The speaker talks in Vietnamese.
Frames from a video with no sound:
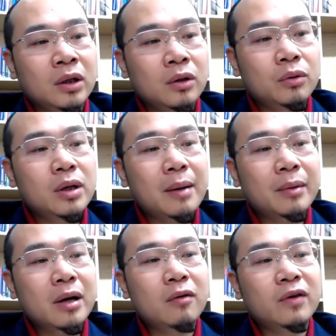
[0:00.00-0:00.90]
Huy làm
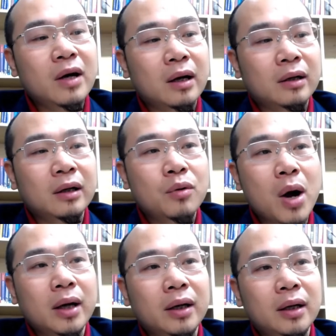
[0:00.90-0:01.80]
cái công việc liên
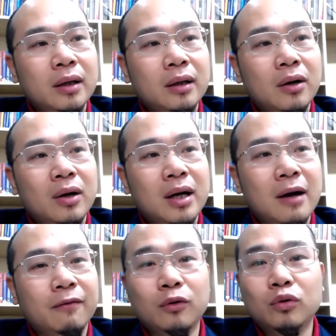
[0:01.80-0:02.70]
quan đến gọi
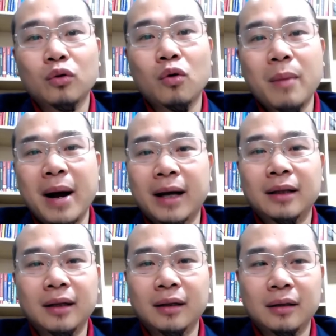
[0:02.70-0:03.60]
là photo
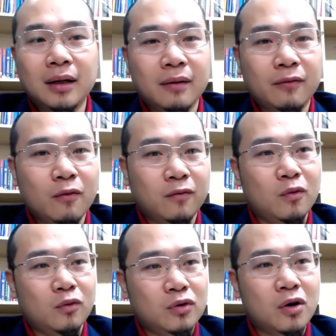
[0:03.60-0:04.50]
marketing, tức là phục
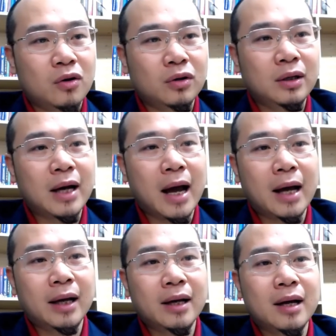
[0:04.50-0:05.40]
vụ cho những
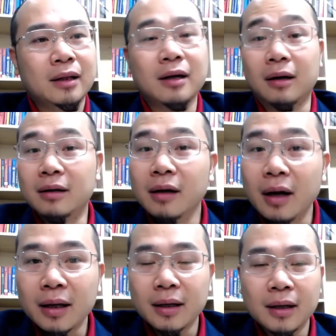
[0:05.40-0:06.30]
cái tiệc
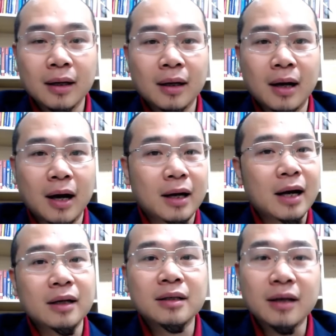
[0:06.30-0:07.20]
cưới, à,
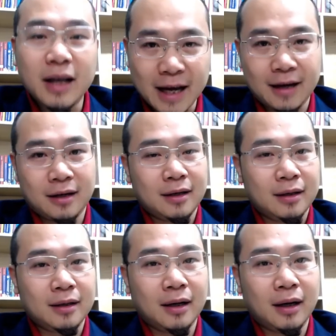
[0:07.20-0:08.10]
các cái sự kiện
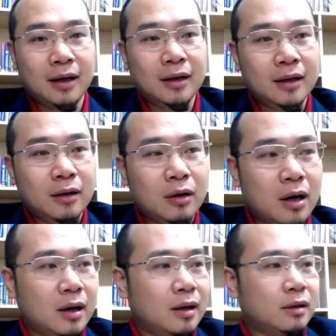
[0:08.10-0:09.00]
đó,
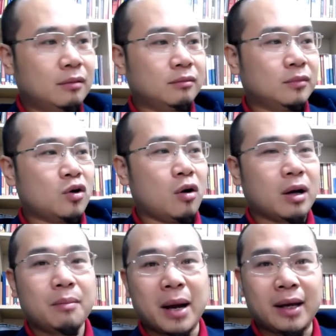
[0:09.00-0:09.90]
à, có
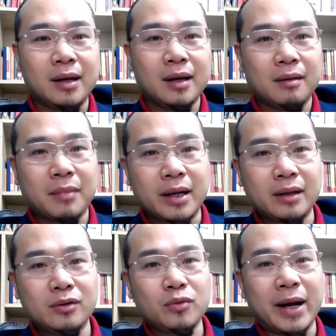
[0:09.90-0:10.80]
cái máy
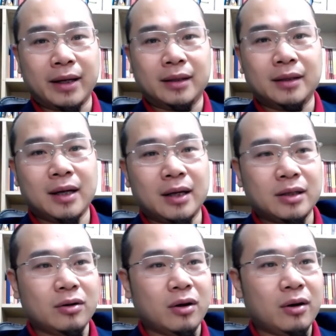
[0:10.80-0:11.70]
máy chụp ảnh, à,
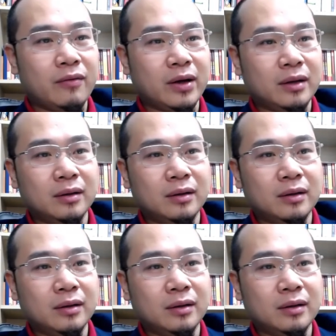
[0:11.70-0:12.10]
sau đó là phải